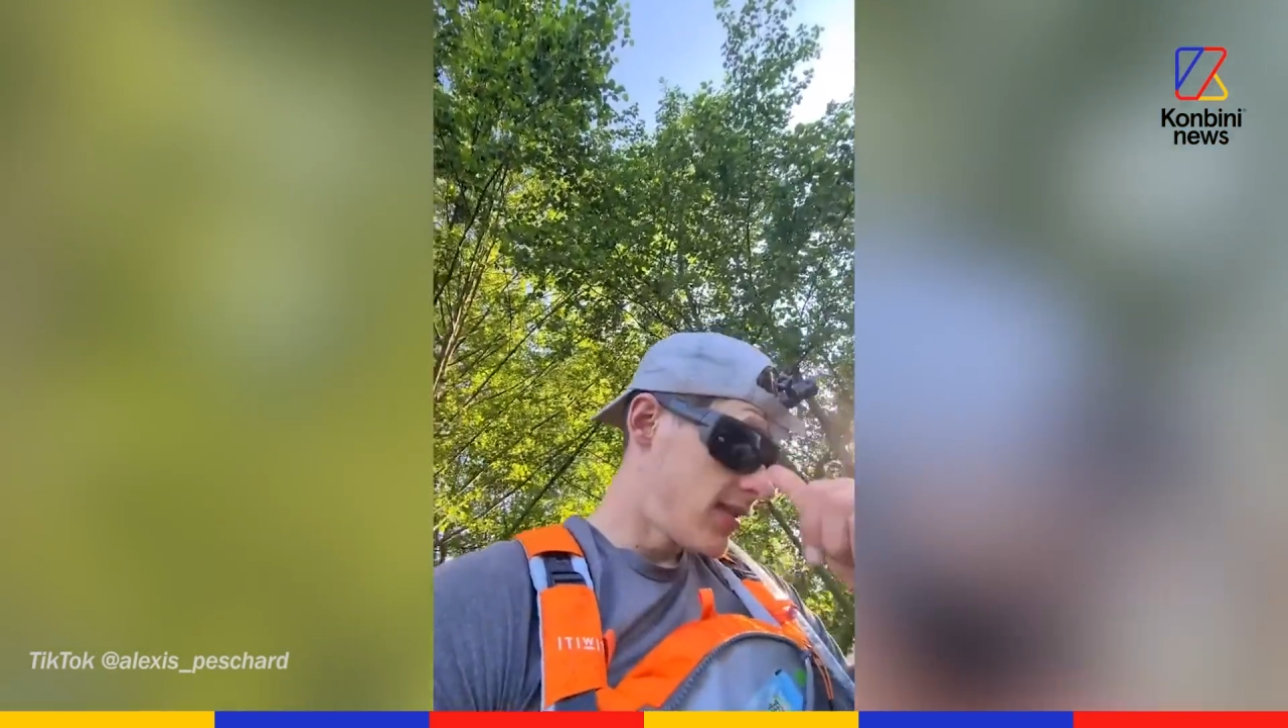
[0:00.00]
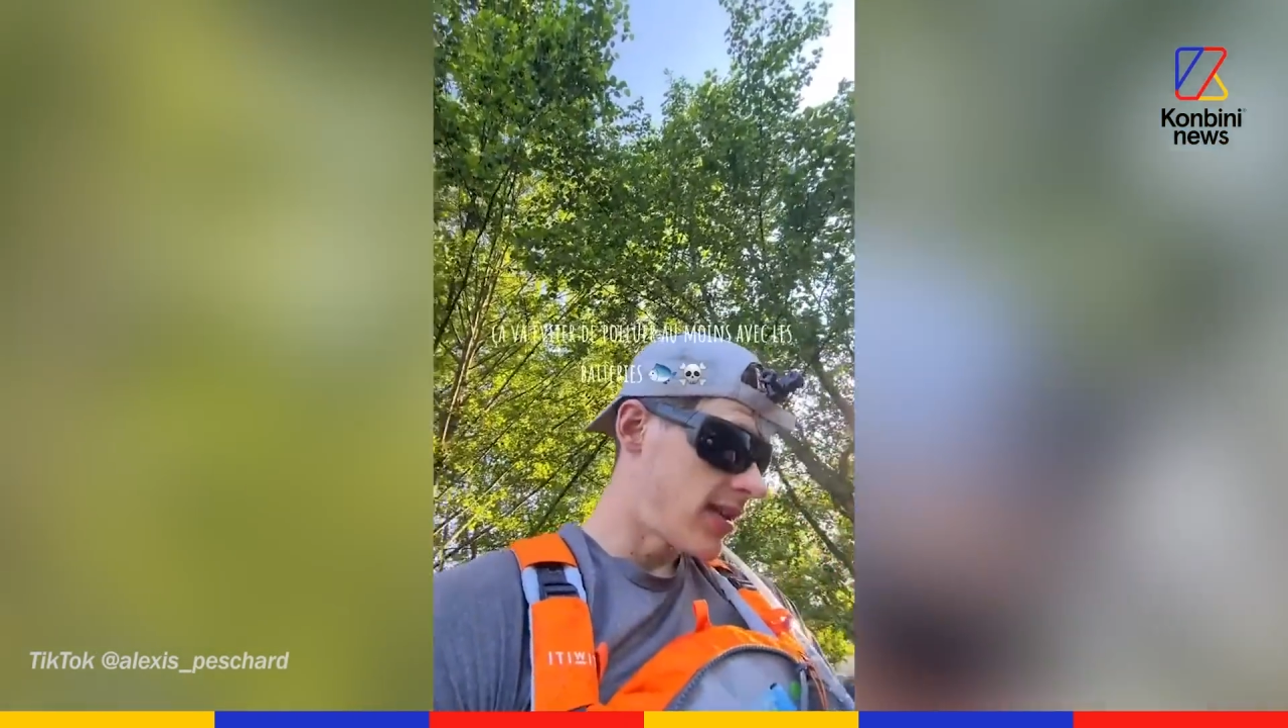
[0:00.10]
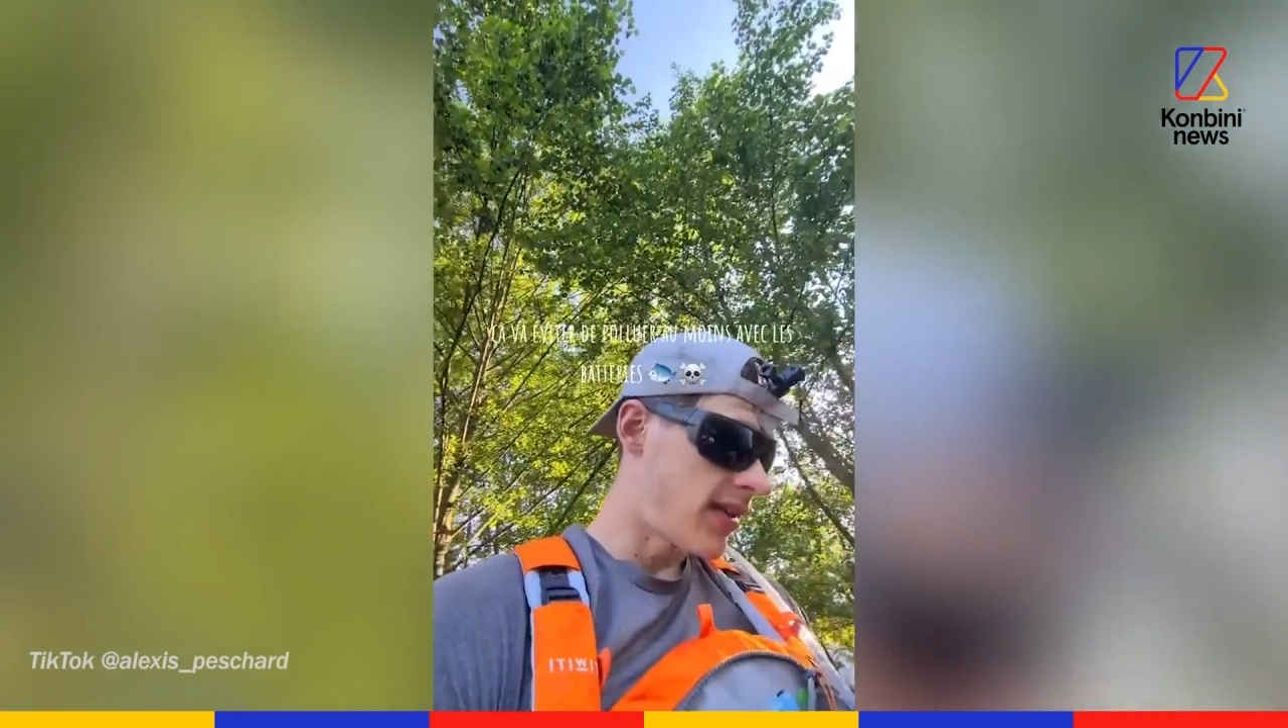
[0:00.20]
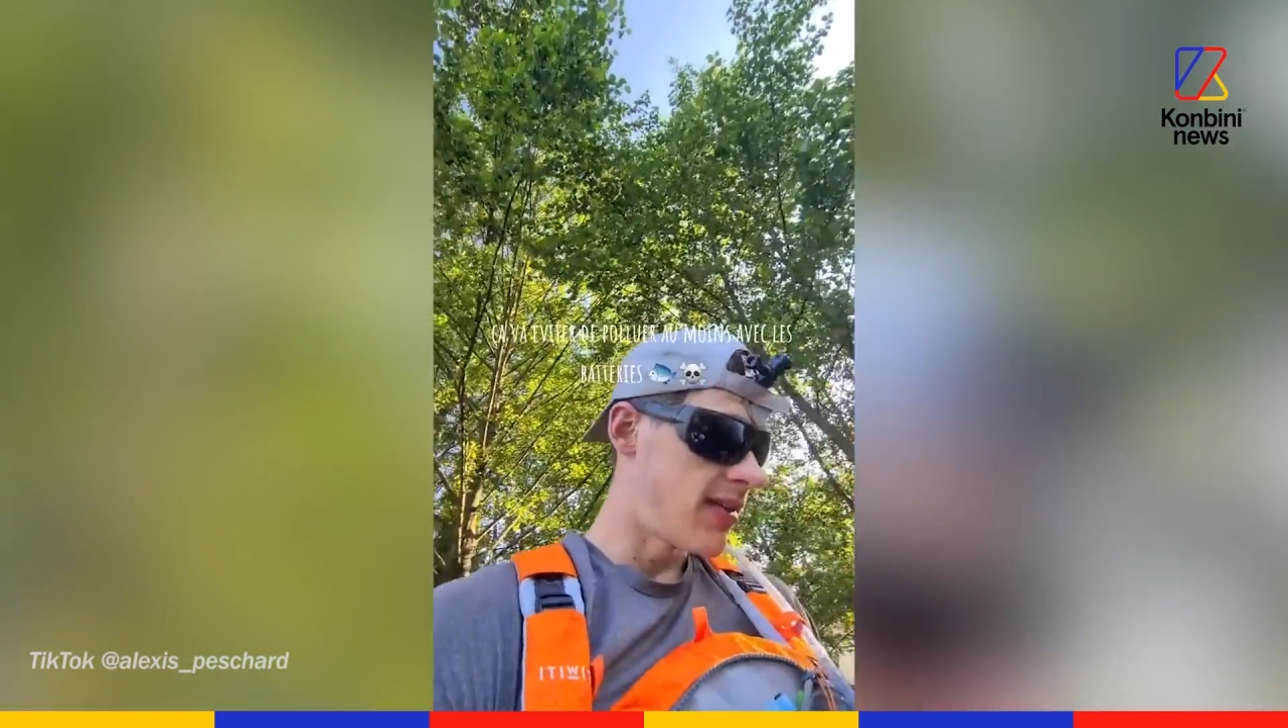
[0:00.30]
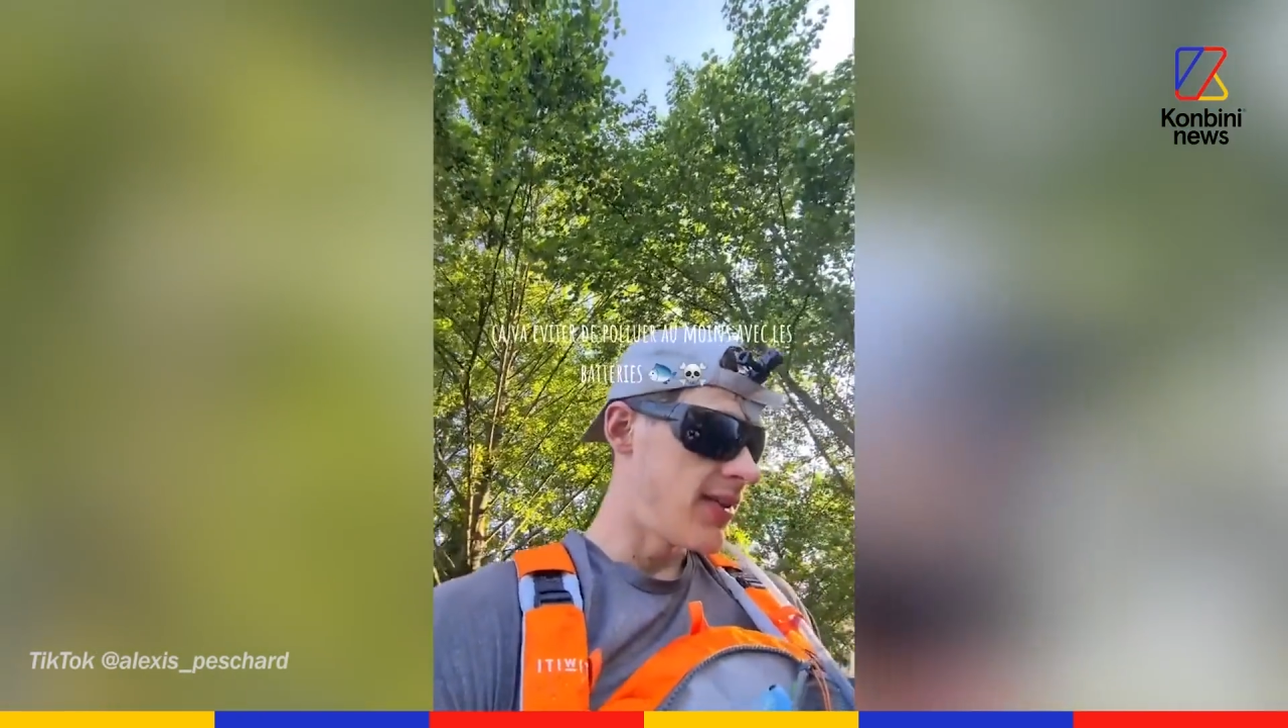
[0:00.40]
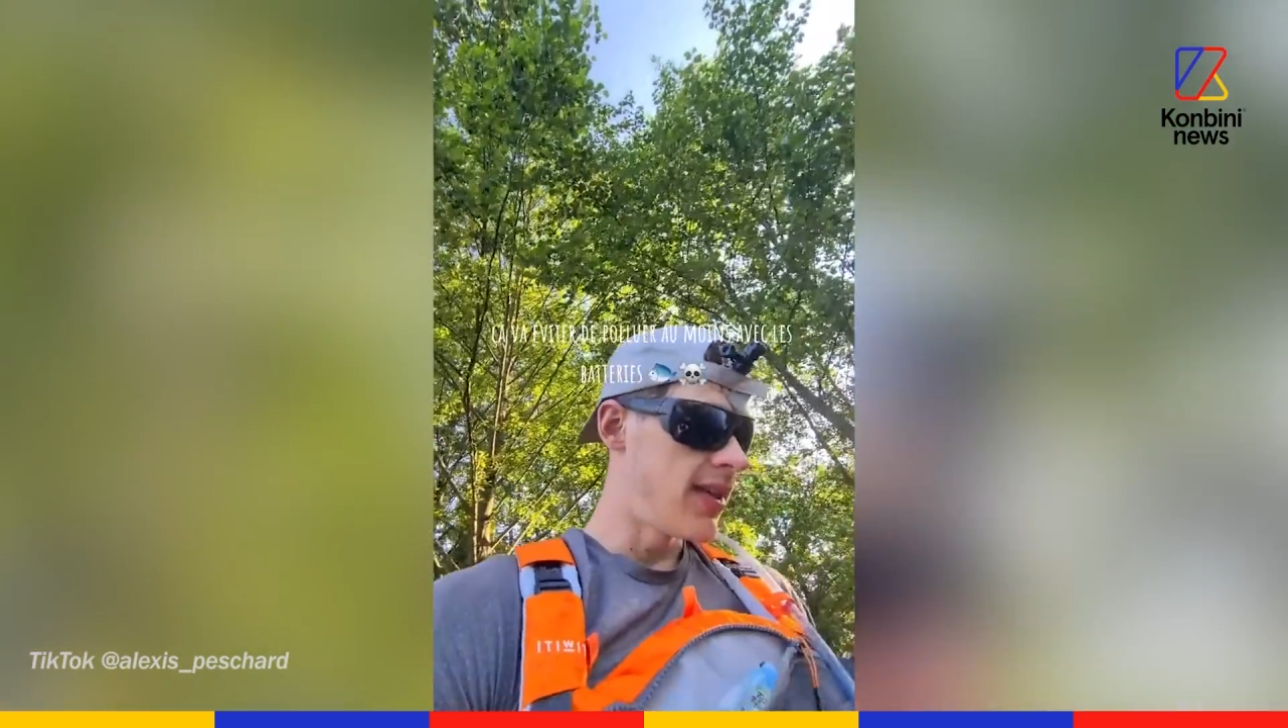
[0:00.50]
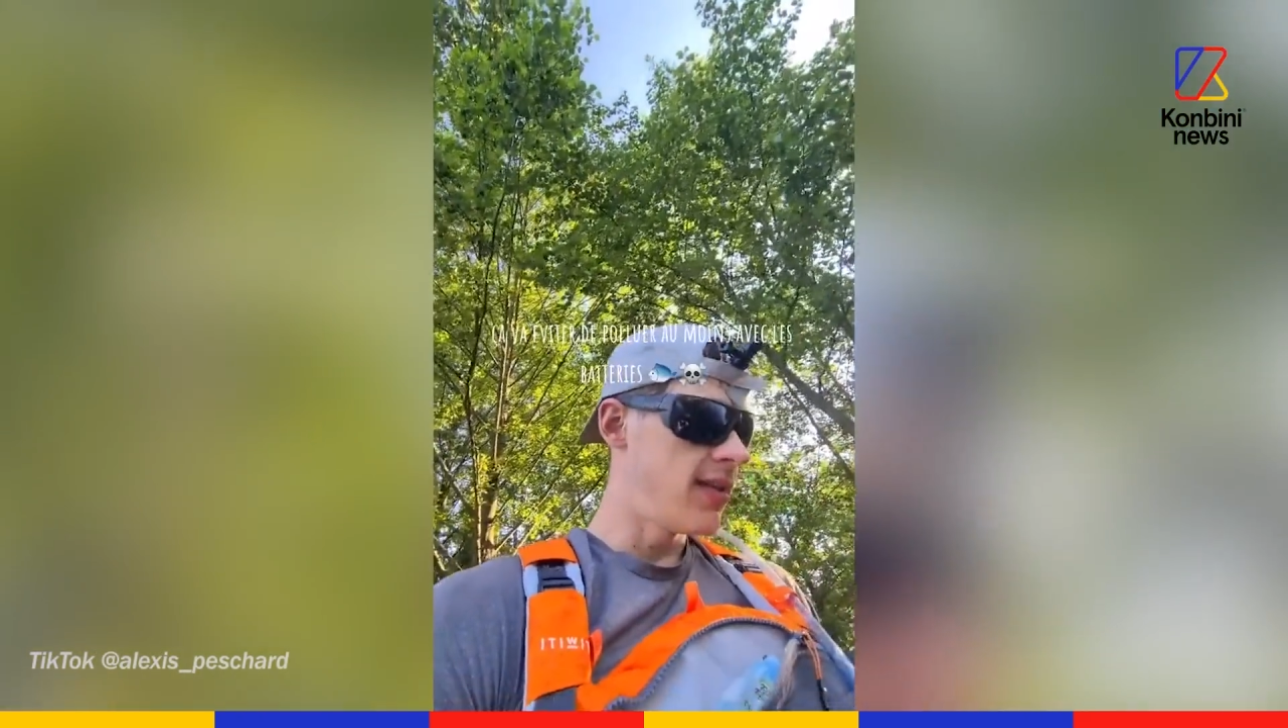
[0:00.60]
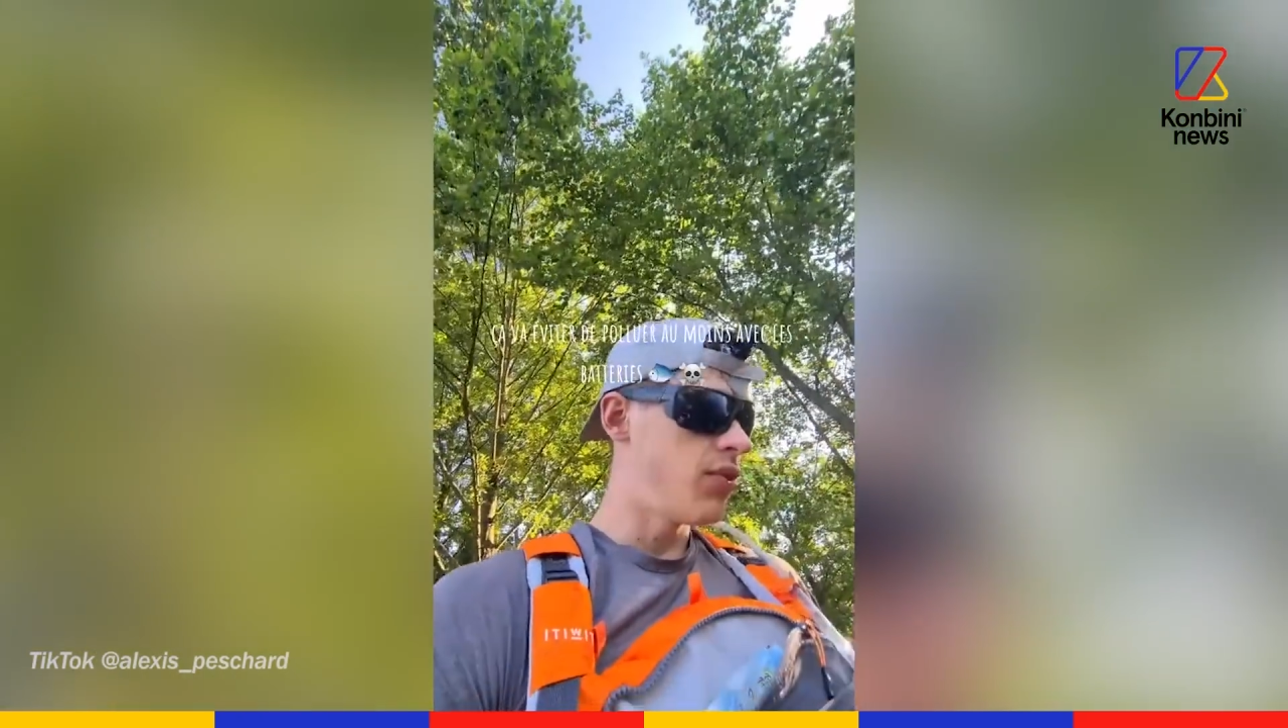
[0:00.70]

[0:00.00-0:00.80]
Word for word: Ça va éviter